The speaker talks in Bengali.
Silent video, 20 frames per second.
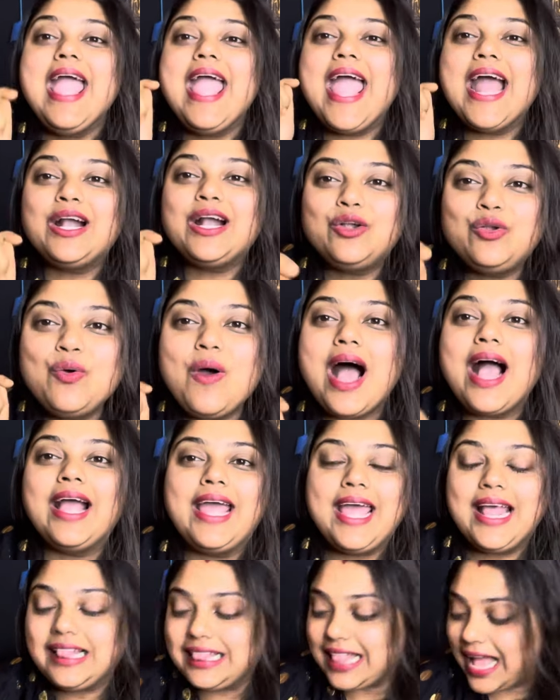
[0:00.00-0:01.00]
একটু
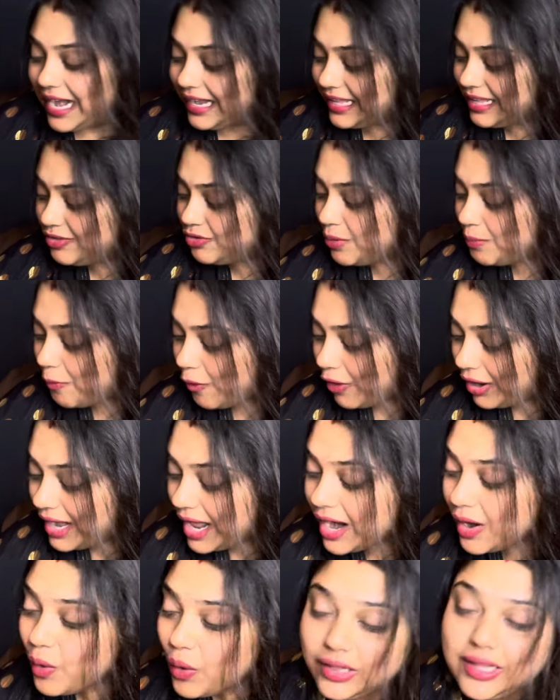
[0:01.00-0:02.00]
আগে তার কিছু বলা
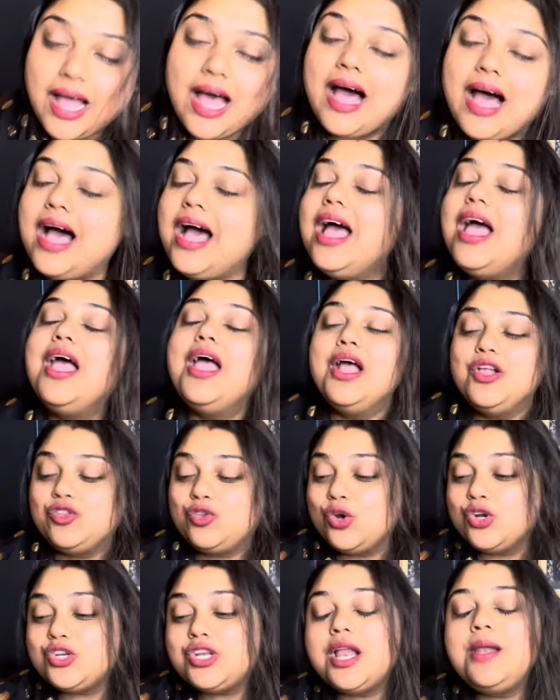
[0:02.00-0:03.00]
কথা
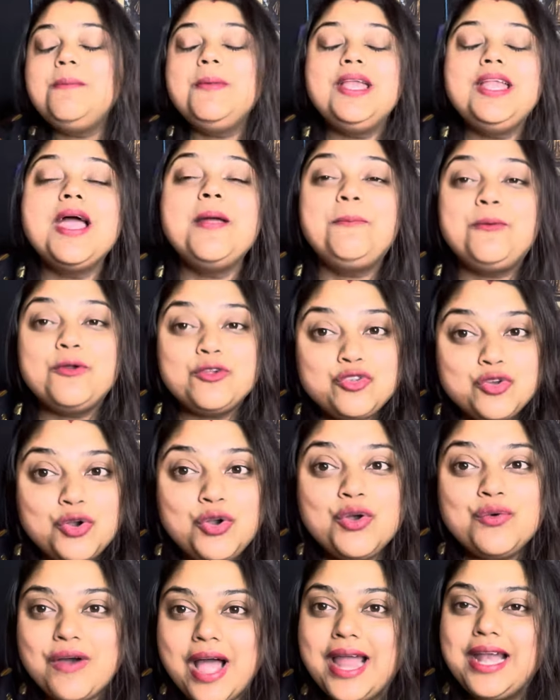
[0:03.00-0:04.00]
সোশ্যাল মিডিয়ায় প্রচণ্ড
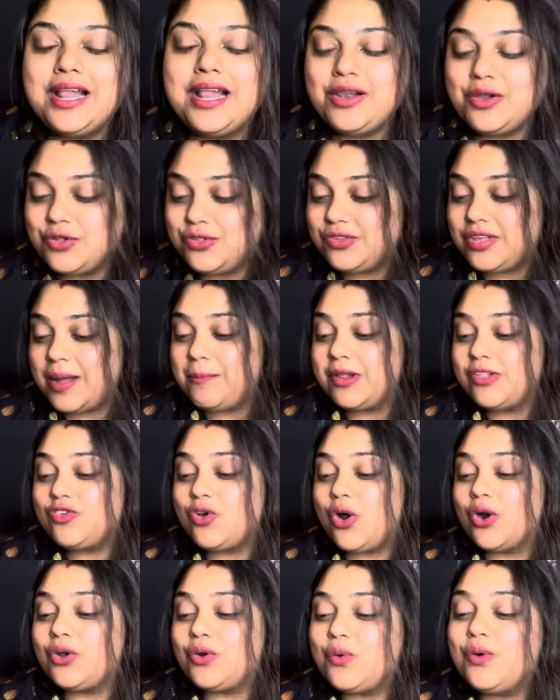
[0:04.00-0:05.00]
ভাইরাল হচ্ছে আমরা
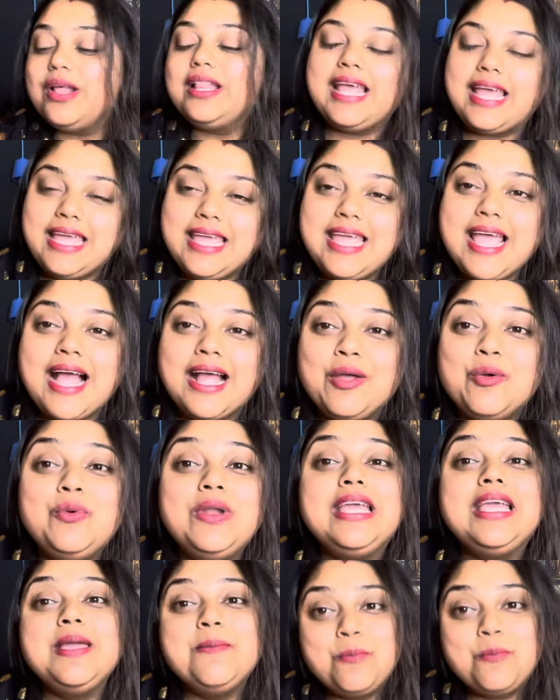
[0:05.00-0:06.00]
চট করে দেখি আগে
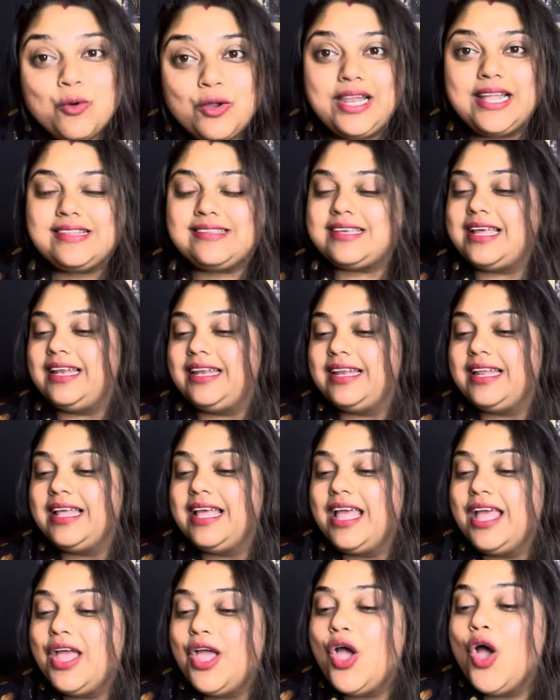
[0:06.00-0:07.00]
উনি কি বলেছেন
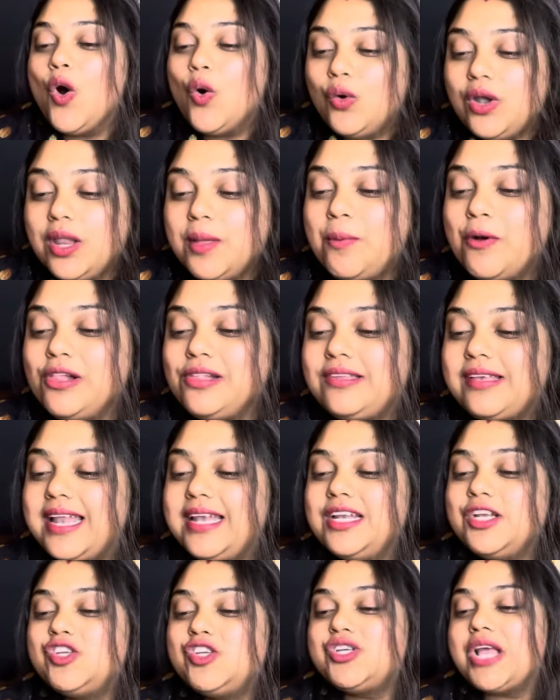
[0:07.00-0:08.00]
উনি বলছেন
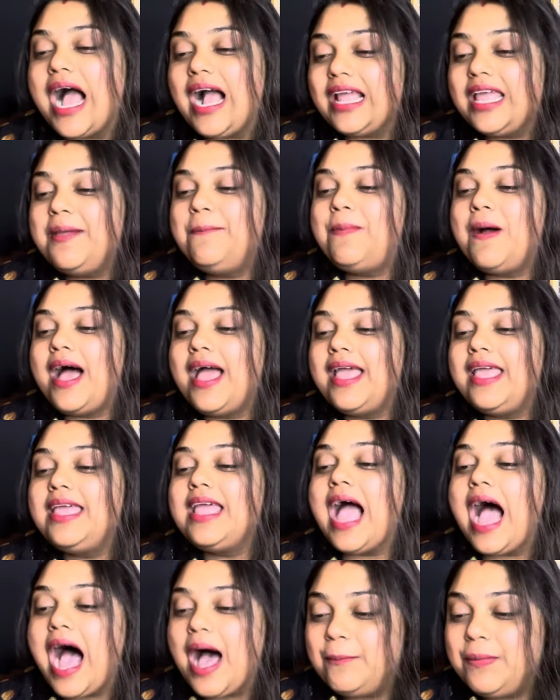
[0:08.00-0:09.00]
সাকিব ভাই
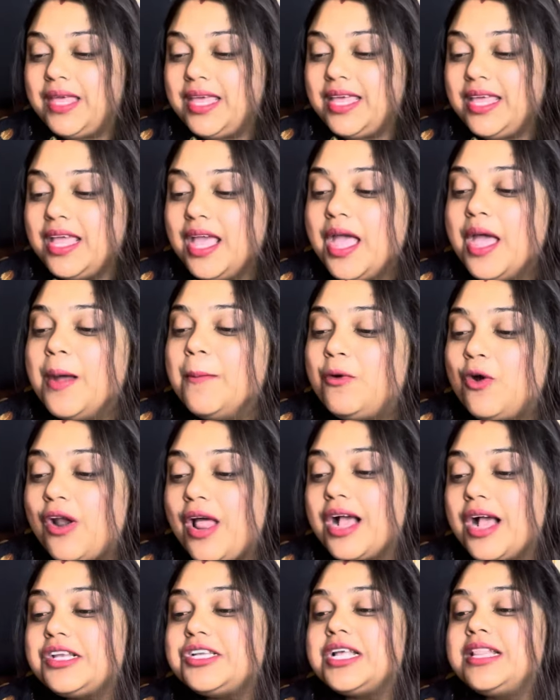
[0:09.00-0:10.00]
আমি
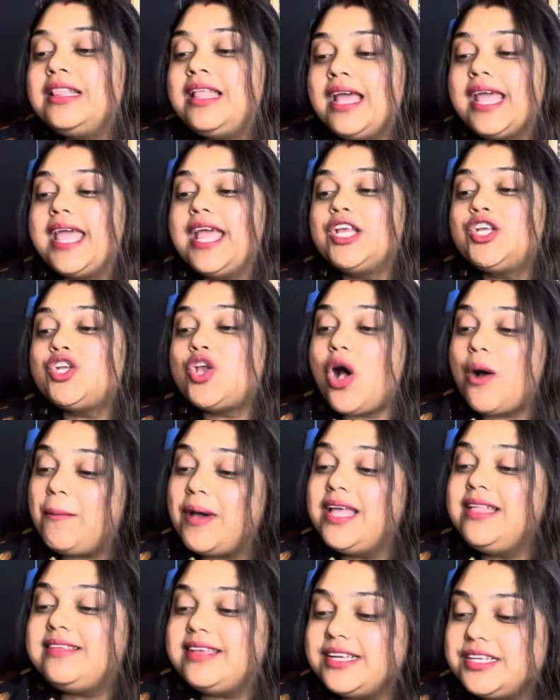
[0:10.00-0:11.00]
প্রোডাকশন থেকে
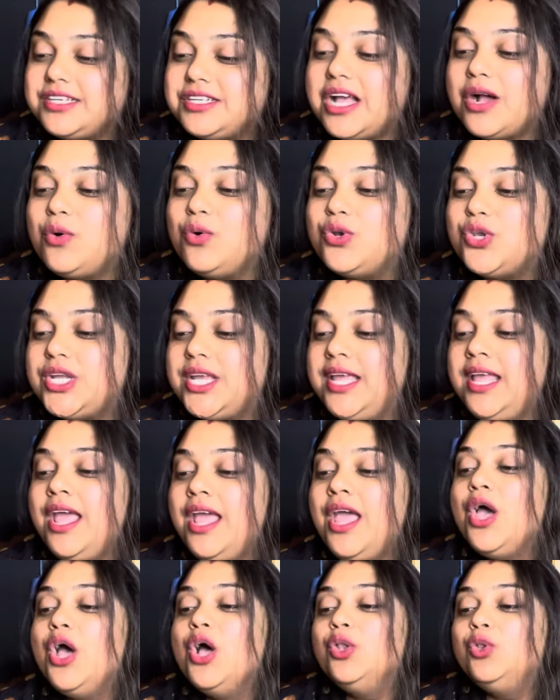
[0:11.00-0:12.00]
সবাই চেষ্টা করছি
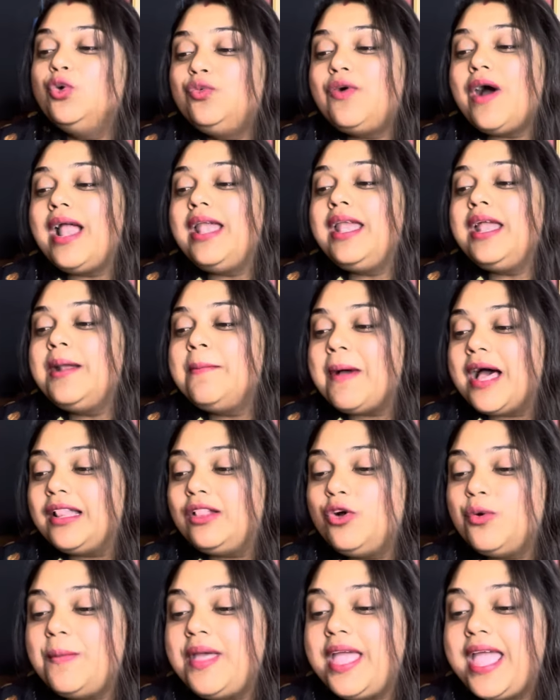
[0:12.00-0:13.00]
তুফানের
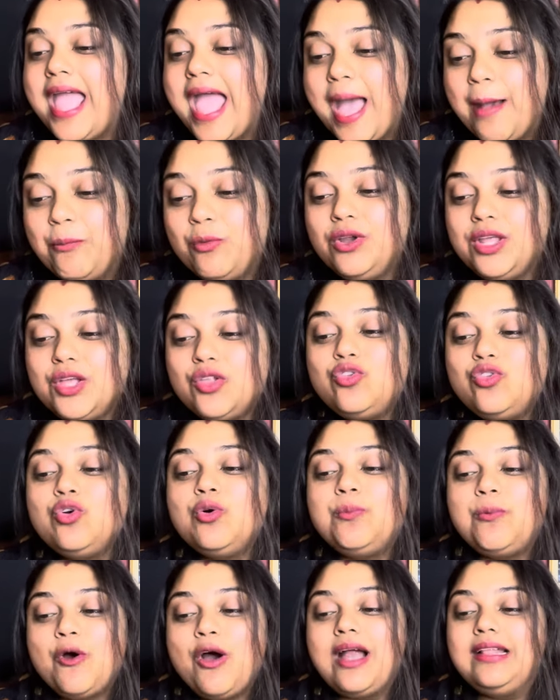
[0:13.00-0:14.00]
মাধ্যমে এমন কিছু
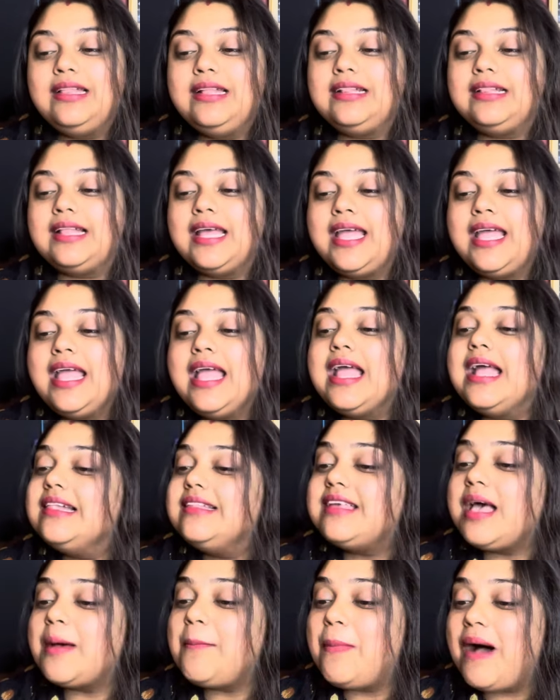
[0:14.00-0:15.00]
উপহার দিতে
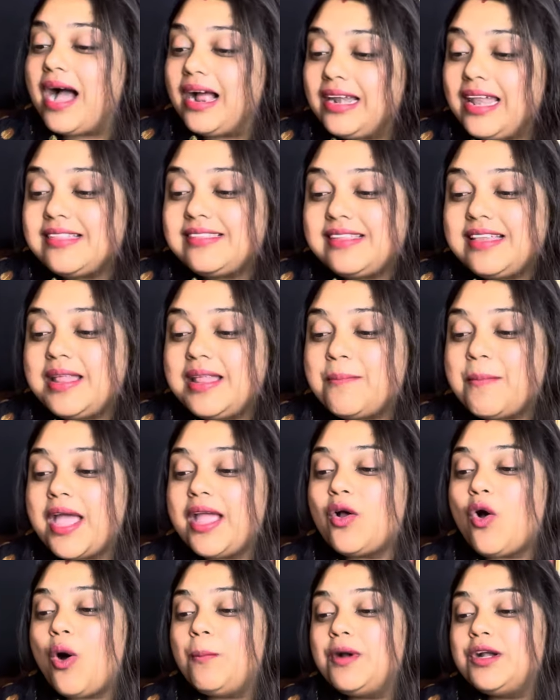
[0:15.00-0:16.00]
যা বাংলা সিনেমায়
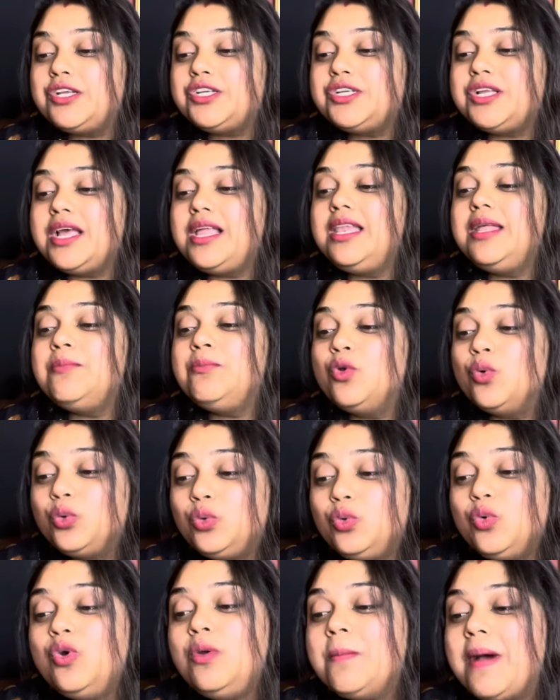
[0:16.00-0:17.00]
কমার্শিয়ালি
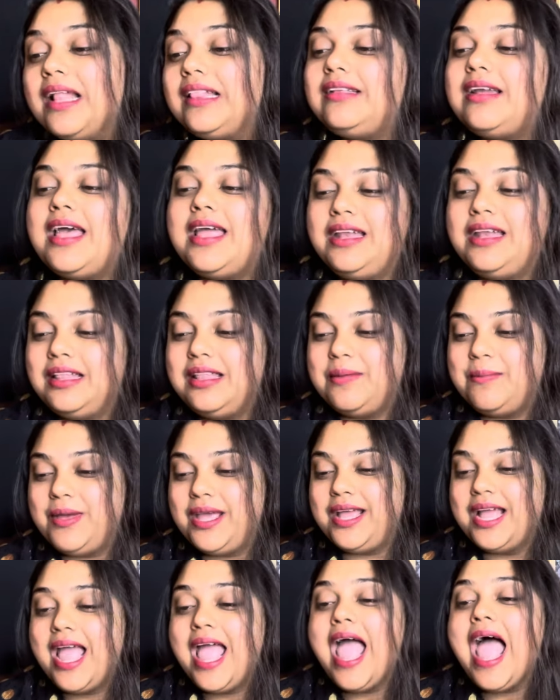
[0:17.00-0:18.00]
নতুন মাত্রা এনে দেবে
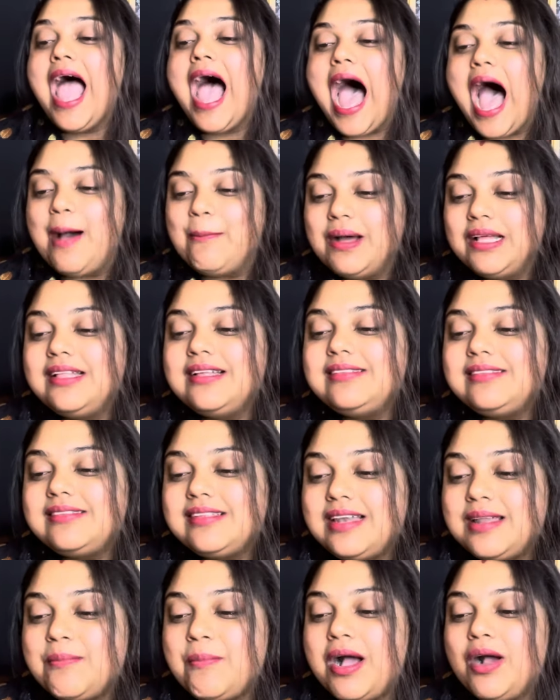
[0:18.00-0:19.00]
আমাদের
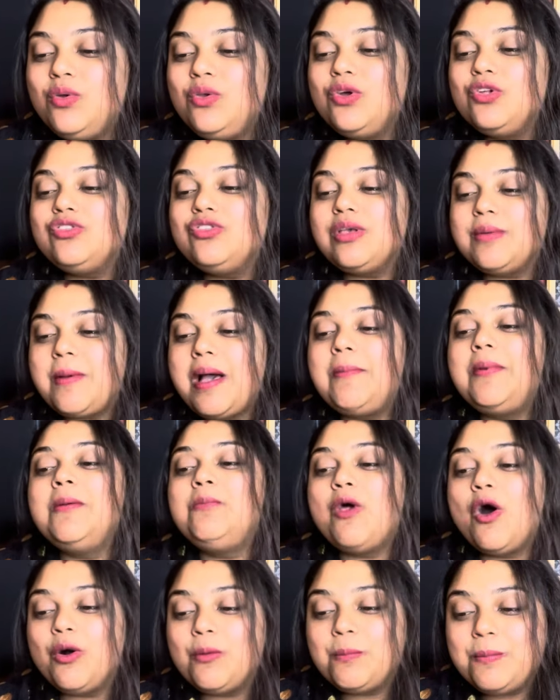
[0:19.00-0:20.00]
সিনেমাগুলো যেভাবে
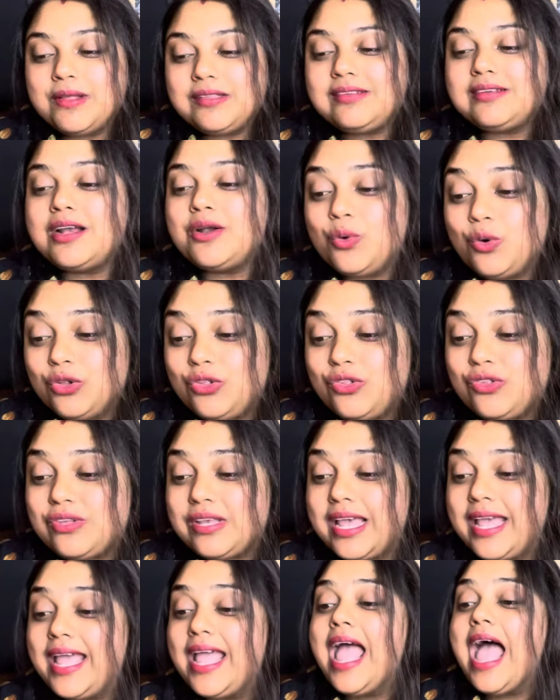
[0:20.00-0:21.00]
ব্লকবাস্টার
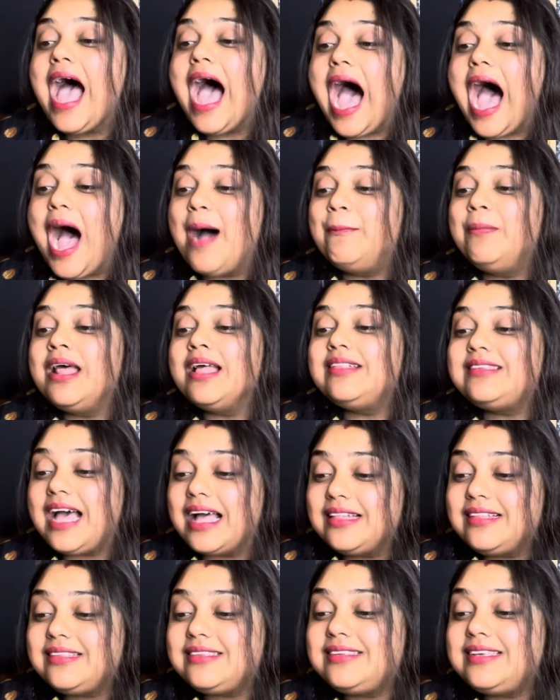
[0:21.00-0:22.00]
হচ্ছে আমরা
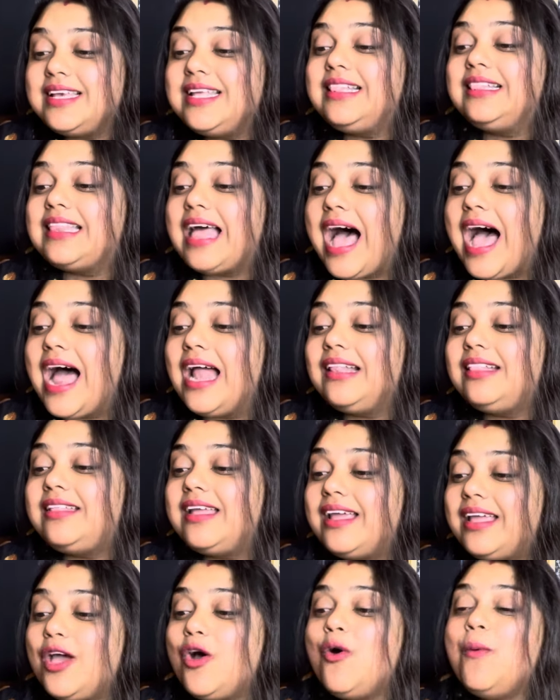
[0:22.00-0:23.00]
চাচ্ছি তার
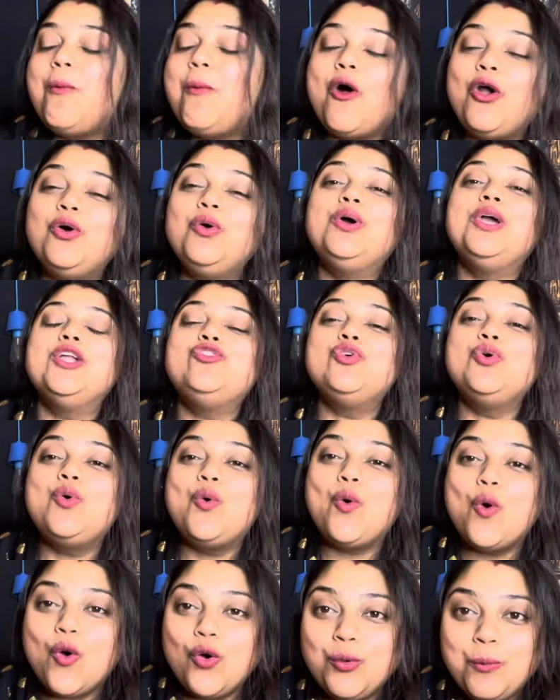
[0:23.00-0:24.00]
থেকেও বড় কিছু
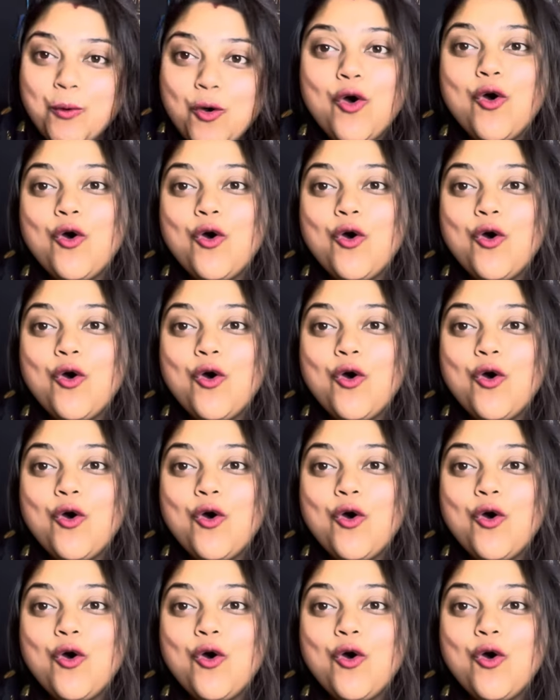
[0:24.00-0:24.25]
করব